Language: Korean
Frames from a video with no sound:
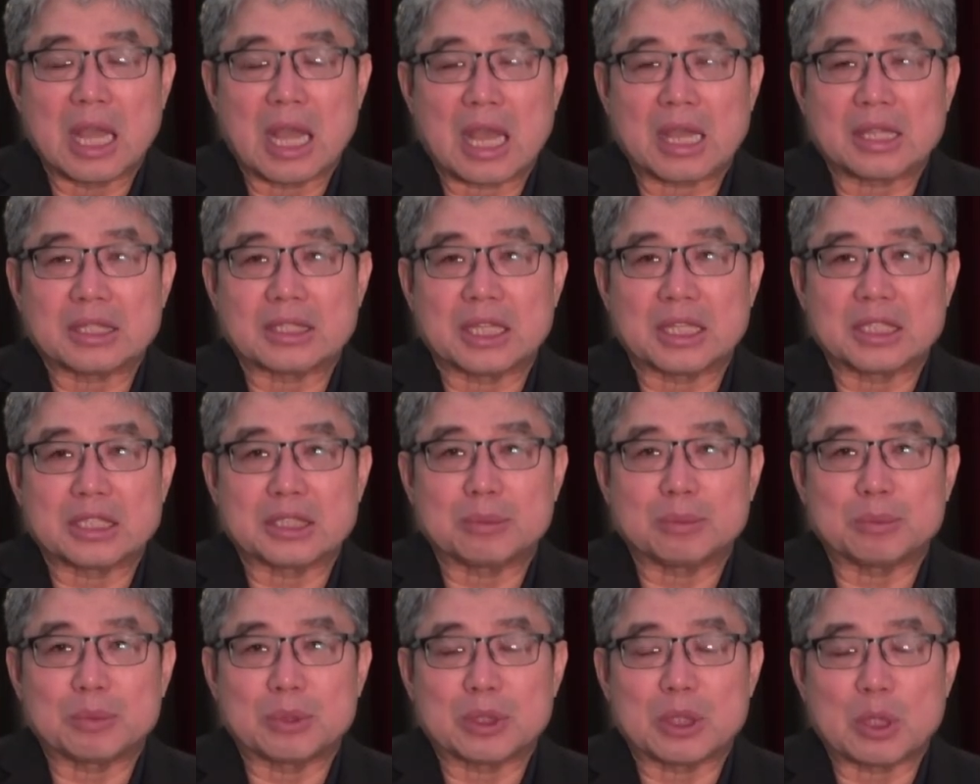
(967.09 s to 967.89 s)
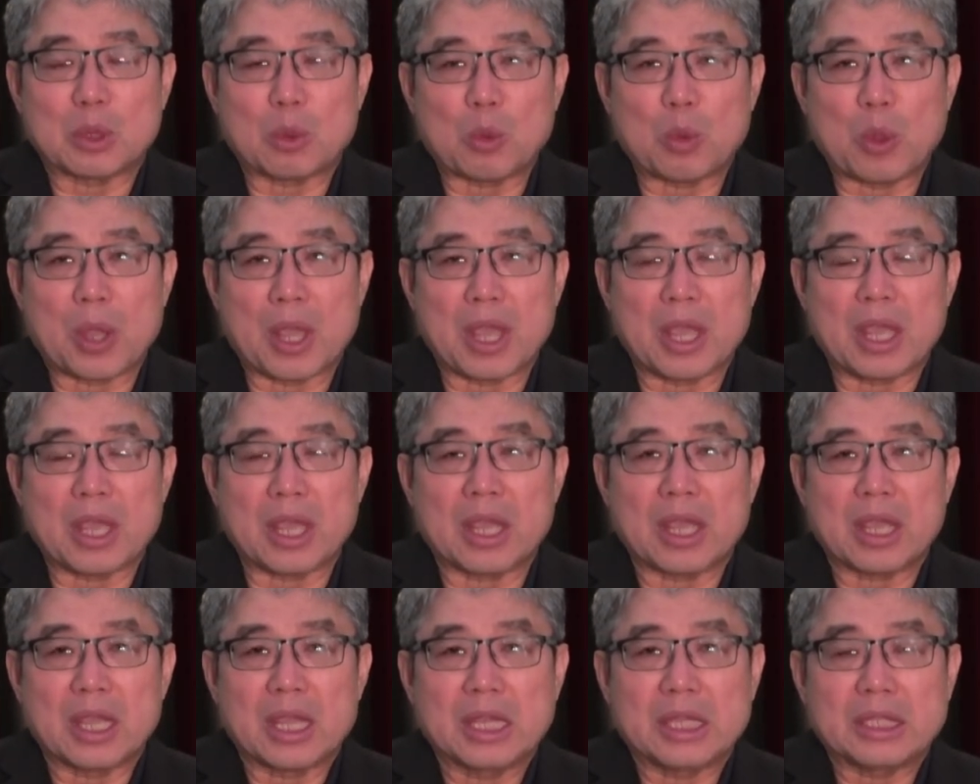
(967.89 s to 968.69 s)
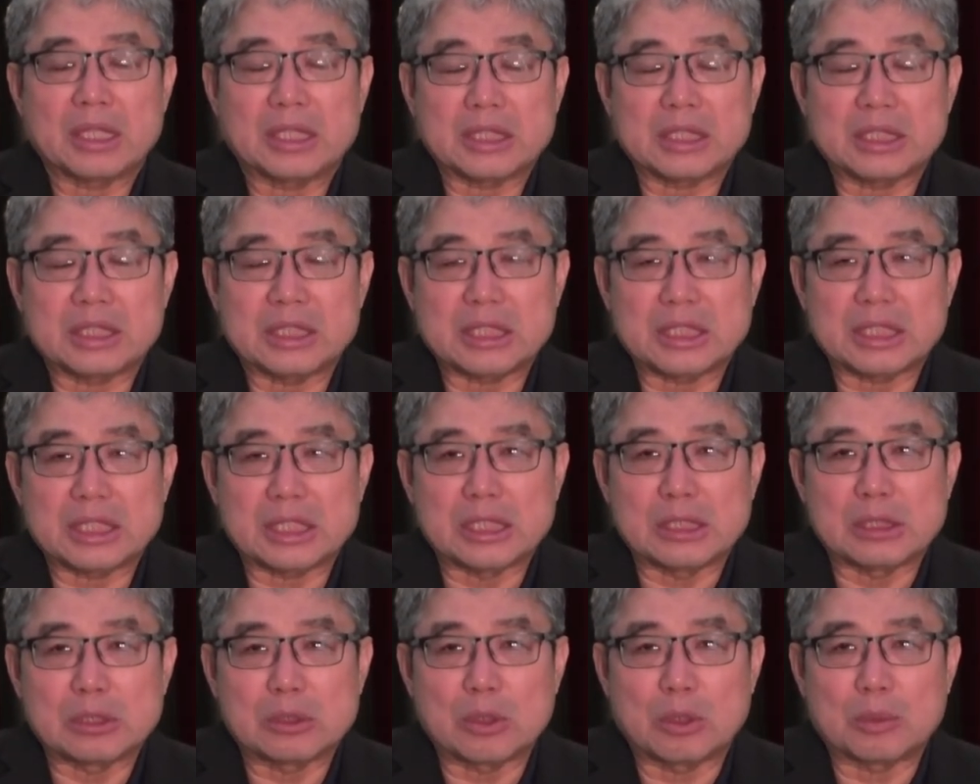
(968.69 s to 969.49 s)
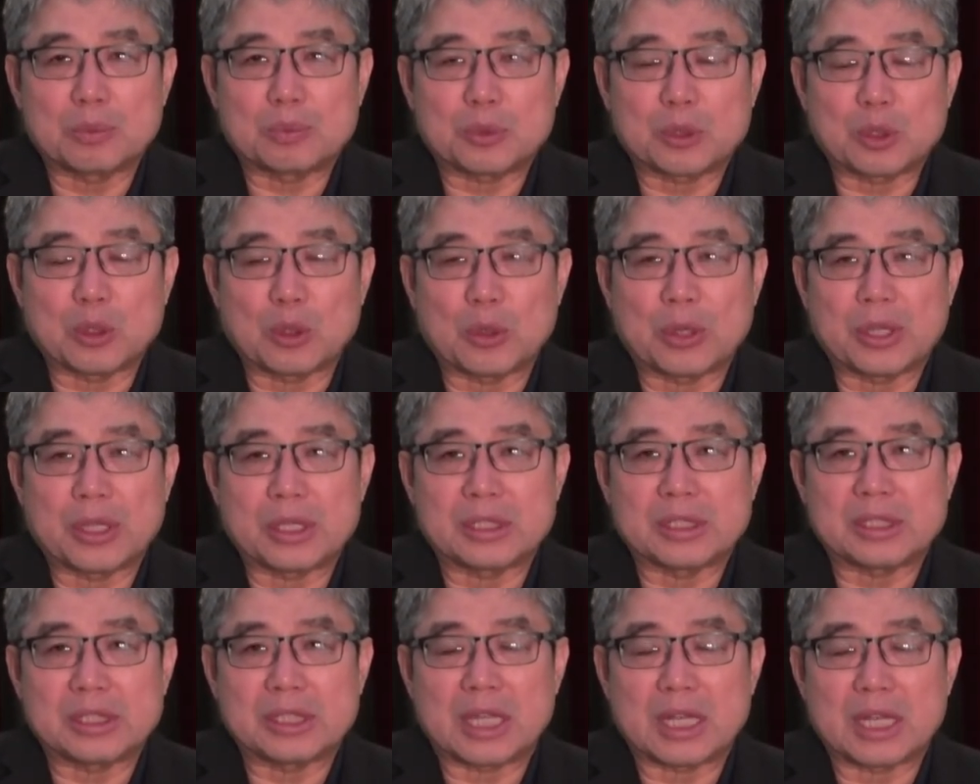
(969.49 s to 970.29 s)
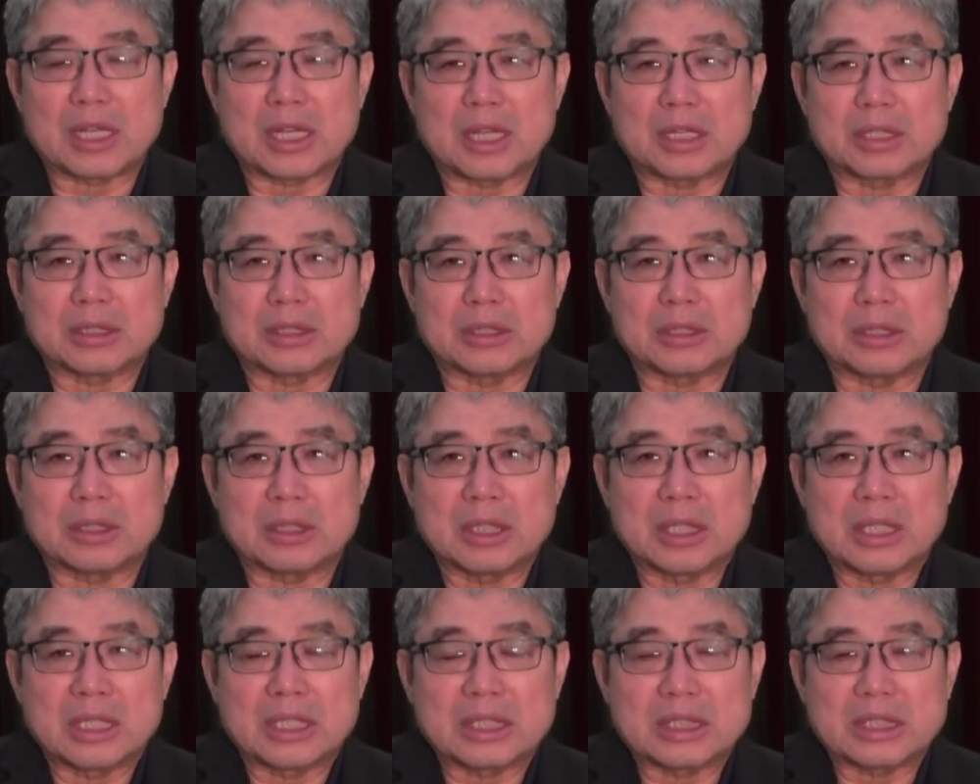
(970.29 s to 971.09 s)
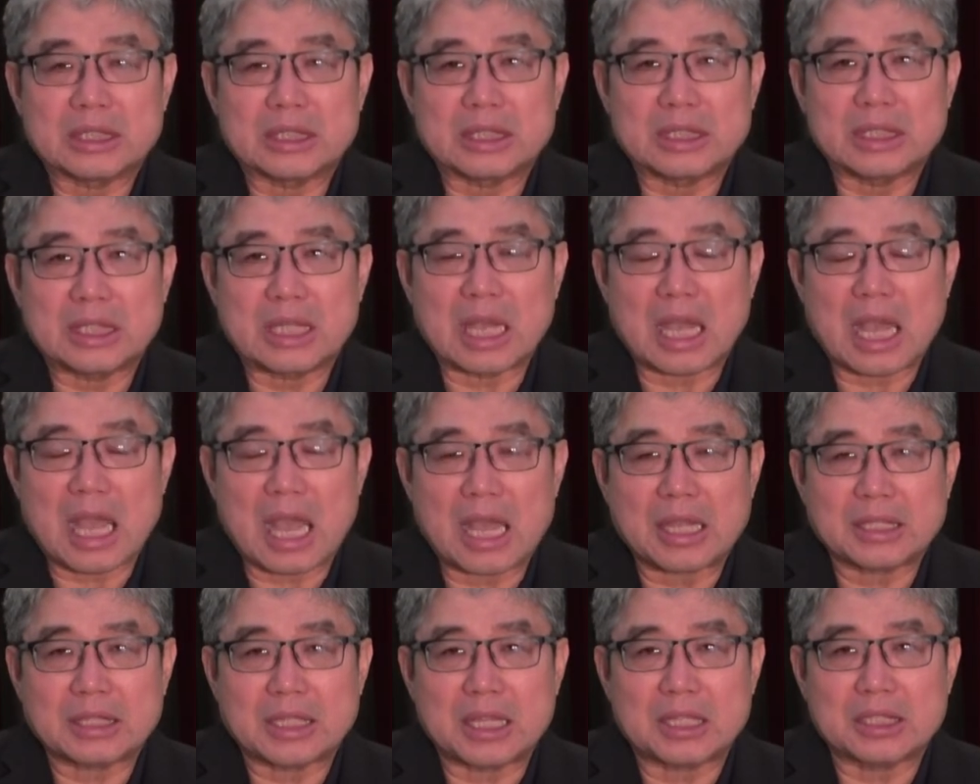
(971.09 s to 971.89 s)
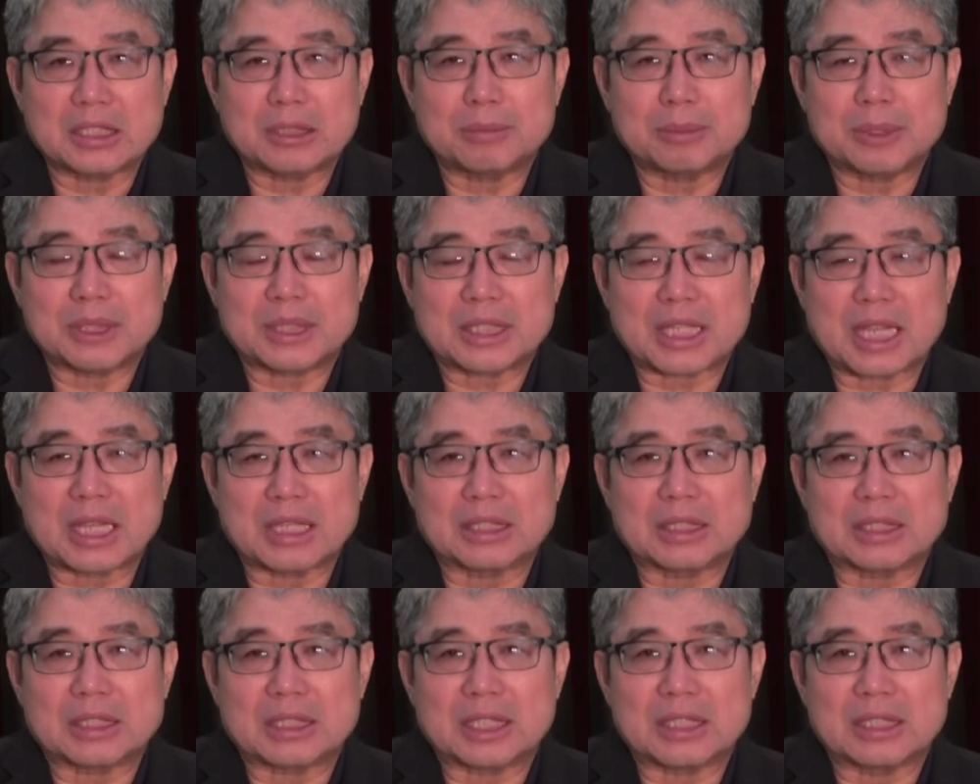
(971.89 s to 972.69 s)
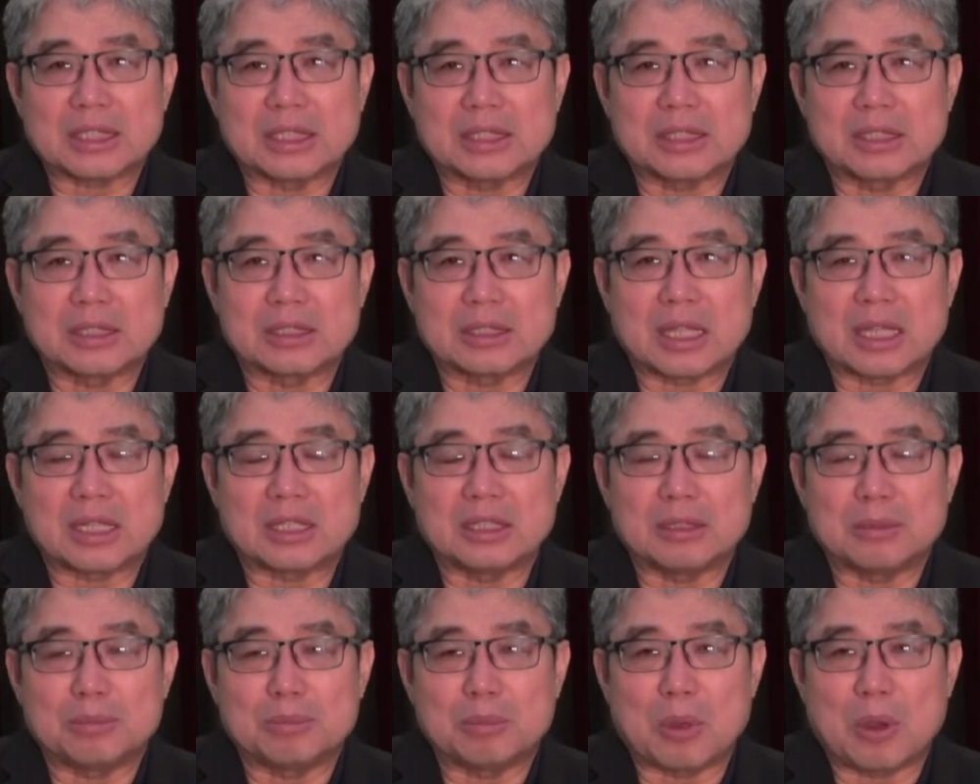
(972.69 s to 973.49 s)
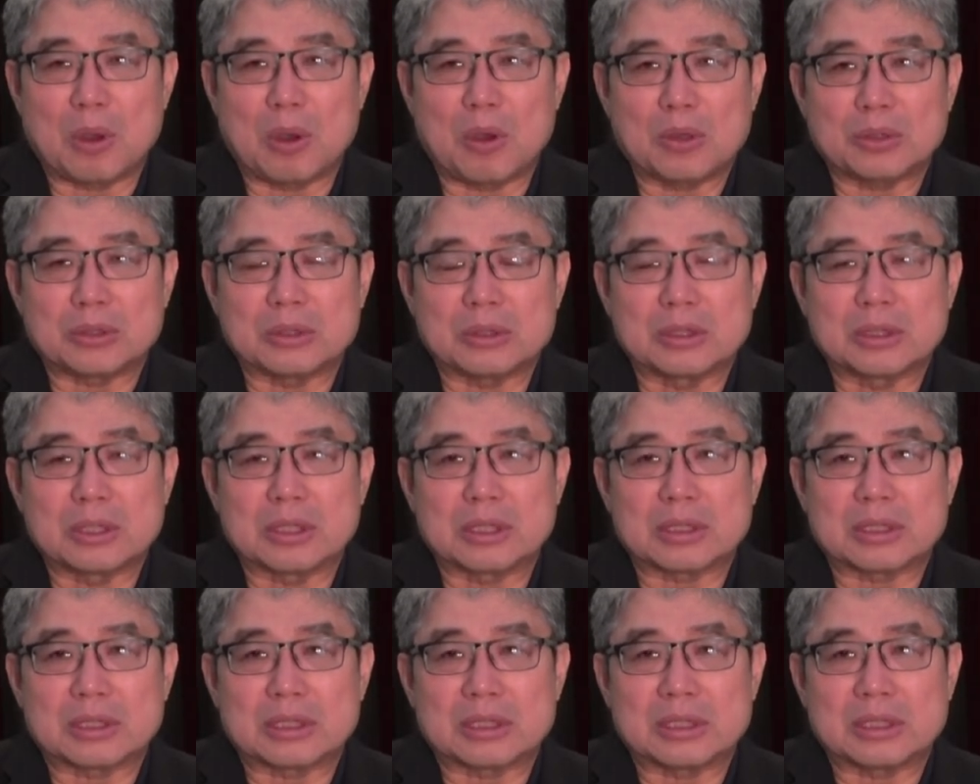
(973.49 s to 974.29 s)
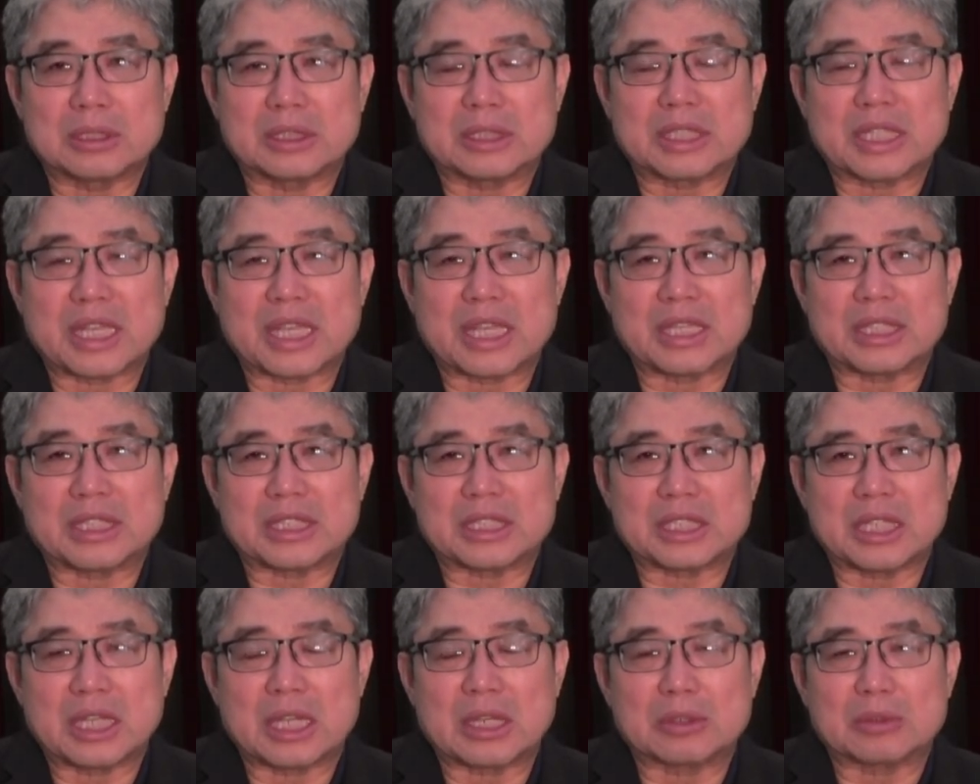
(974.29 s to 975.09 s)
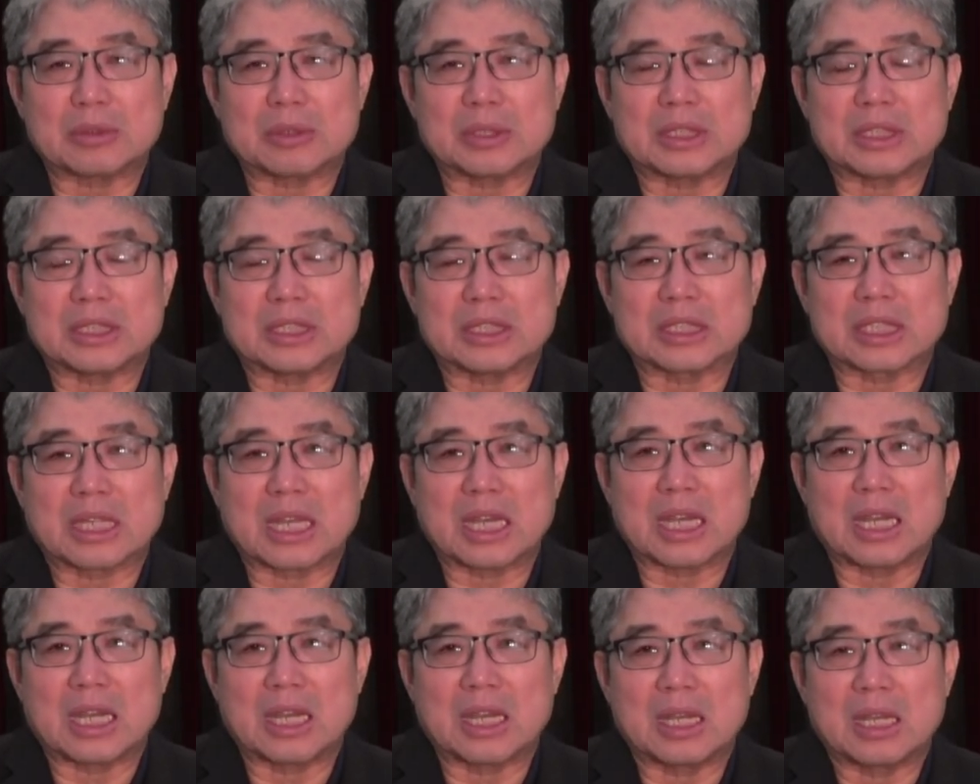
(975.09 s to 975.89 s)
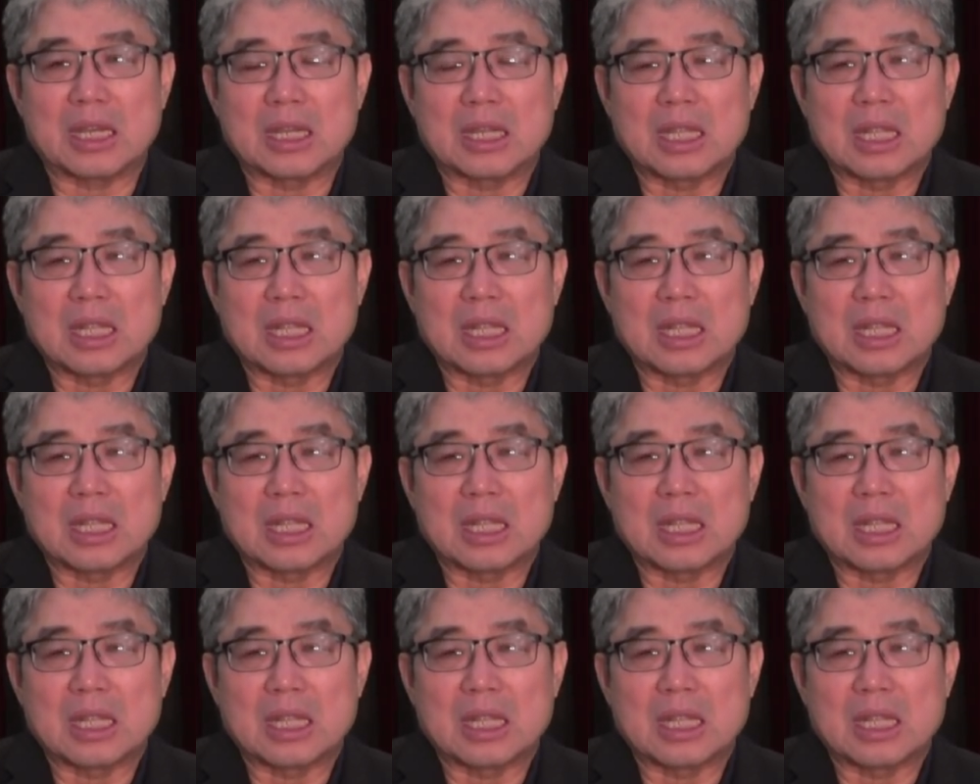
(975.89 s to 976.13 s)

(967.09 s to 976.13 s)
하나님이 왜 이 일곱 교회를 향하여 이 하나님이 장차 일어날 모든 것들을 계시하고 있는가?